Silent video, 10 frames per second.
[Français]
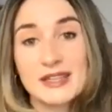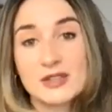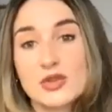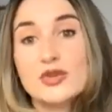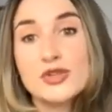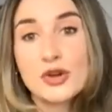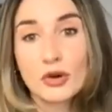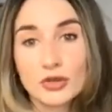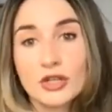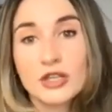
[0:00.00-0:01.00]
cette
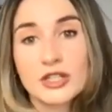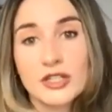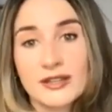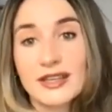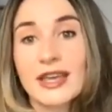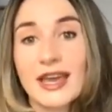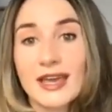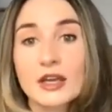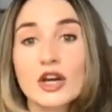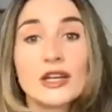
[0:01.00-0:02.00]
illusion là qui a été
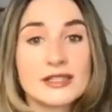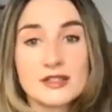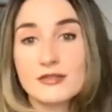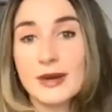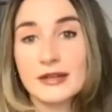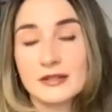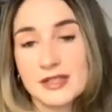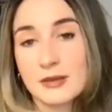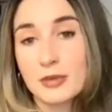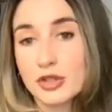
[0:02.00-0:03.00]
créée collectivement,
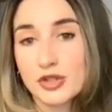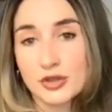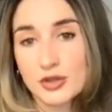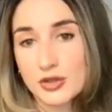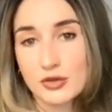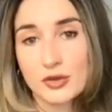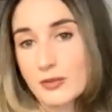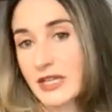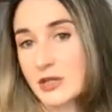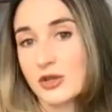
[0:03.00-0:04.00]
c'est pas juste une
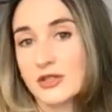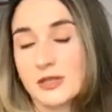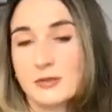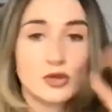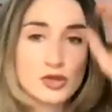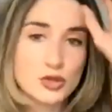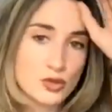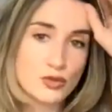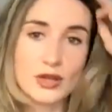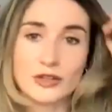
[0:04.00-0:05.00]
personne, c'est pas
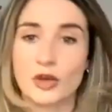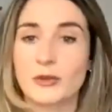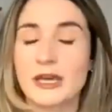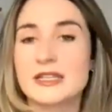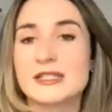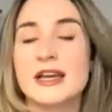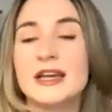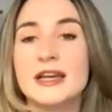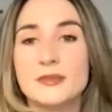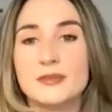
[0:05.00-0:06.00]
juste une entreprise,
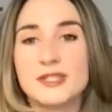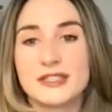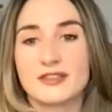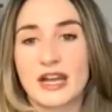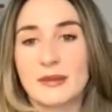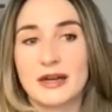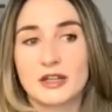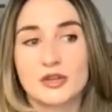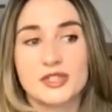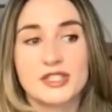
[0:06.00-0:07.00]
puis c'est vraiment
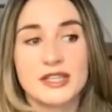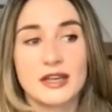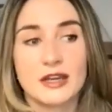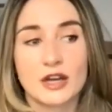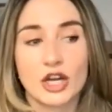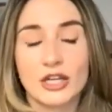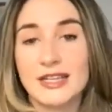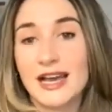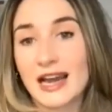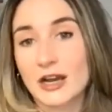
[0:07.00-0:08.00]
comme je dis
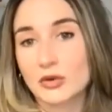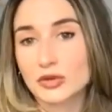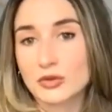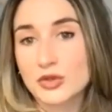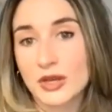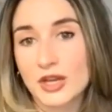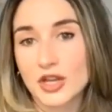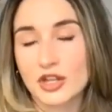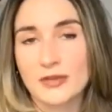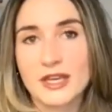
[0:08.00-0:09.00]
relié à la conjoncture
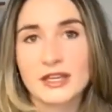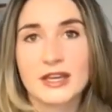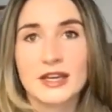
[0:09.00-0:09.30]
économique.